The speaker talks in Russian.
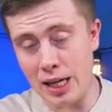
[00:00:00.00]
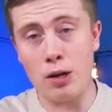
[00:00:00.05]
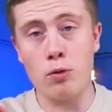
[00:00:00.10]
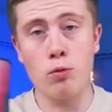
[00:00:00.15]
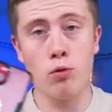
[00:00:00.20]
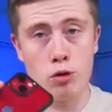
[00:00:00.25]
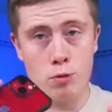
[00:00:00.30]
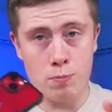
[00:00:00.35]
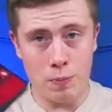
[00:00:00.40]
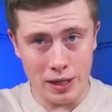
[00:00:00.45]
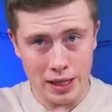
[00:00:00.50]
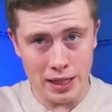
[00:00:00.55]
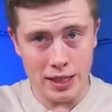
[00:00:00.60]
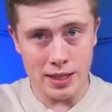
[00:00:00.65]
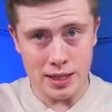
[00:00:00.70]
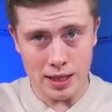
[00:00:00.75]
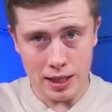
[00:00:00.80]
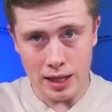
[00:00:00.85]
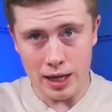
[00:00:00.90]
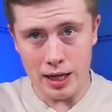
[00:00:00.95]
как курс
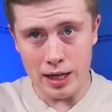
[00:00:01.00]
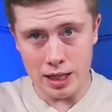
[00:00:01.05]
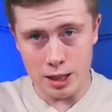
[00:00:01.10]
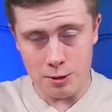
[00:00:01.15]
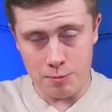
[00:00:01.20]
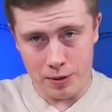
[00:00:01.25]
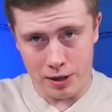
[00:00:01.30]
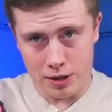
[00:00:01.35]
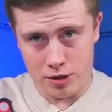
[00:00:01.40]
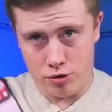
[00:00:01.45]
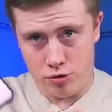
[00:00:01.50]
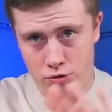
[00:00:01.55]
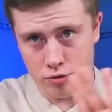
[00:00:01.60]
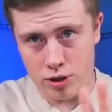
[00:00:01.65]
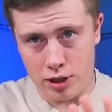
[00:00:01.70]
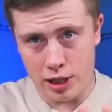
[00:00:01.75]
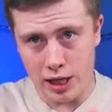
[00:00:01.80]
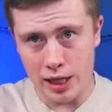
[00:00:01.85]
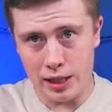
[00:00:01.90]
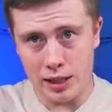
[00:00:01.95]
понизится на Алиэкспресс,
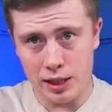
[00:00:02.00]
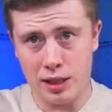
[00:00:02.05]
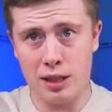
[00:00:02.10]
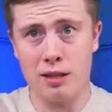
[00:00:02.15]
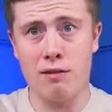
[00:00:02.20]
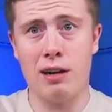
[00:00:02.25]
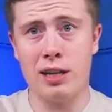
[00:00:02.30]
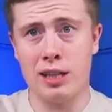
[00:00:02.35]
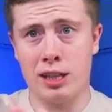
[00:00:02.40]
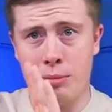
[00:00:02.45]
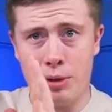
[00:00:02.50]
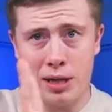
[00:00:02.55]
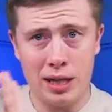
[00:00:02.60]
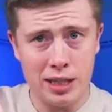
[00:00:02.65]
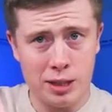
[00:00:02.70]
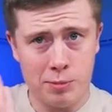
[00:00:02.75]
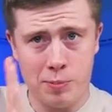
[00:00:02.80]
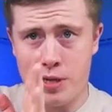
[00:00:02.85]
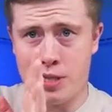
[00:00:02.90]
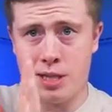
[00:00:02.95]
чуть станет адекватным,
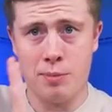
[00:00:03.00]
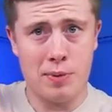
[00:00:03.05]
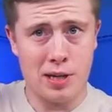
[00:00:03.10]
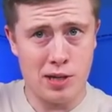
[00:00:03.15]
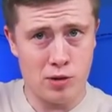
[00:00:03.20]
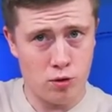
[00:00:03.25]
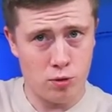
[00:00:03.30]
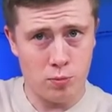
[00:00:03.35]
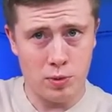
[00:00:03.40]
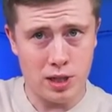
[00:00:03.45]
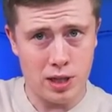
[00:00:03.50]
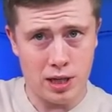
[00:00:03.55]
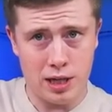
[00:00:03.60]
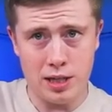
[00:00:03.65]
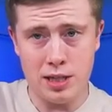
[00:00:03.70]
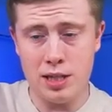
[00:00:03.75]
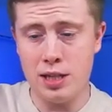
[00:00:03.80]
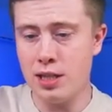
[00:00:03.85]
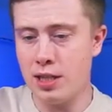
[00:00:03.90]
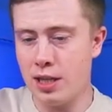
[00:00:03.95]
Алиэкспресс образумится
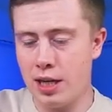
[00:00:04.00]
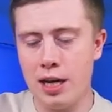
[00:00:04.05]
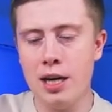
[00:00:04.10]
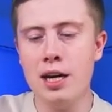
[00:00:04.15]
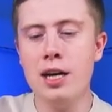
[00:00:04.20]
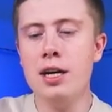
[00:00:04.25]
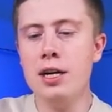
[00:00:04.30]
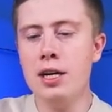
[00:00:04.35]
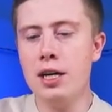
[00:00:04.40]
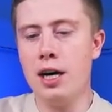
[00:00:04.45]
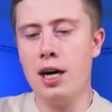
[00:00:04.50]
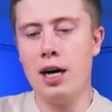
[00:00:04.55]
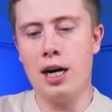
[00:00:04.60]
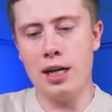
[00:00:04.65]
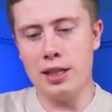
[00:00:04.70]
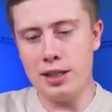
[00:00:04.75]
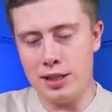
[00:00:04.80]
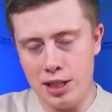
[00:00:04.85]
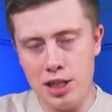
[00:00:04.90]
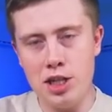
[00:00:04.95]
российский,
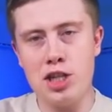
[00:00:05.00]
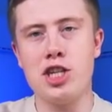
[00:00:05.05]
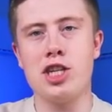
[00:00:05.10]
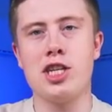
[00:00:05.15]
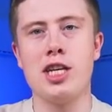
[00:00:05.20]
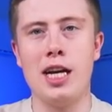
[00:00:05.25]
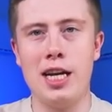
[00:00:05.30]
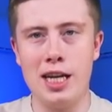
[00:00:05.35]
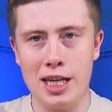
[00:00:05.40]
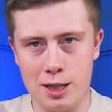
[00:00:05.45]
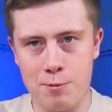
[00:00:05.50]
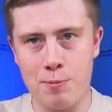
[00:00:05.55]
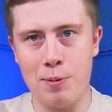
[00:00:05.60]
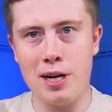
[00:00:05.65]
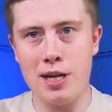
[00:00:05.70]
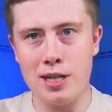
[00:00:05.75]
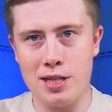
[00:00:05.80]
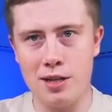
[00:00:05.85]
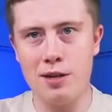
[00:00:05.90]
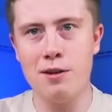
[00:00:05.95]
а, дичь с
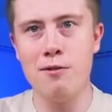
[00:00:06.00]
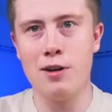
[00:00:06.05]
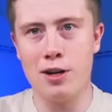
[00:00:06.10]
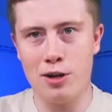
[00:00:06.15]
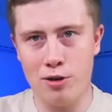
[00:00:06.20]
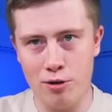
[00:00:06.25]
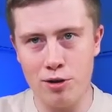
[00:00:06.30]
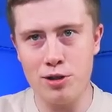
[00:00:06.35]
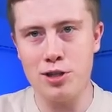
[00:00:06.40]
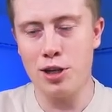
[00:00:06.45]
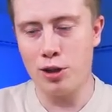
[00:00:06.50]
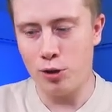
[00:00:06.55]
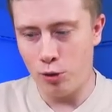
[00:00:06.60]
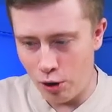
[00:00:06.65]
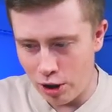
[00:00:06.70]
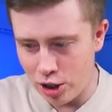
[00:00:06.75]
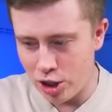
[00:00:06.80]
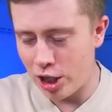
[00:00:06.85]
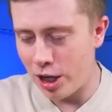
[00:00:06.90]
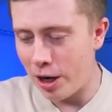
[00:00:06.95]
Алиэкспресса вернется
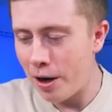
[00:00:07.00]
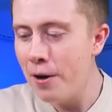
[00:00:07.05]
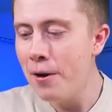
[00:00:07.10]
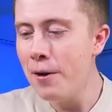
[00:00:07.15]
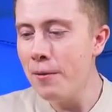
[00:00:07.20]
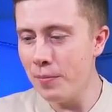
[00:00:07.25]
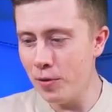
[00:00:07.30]
тоже.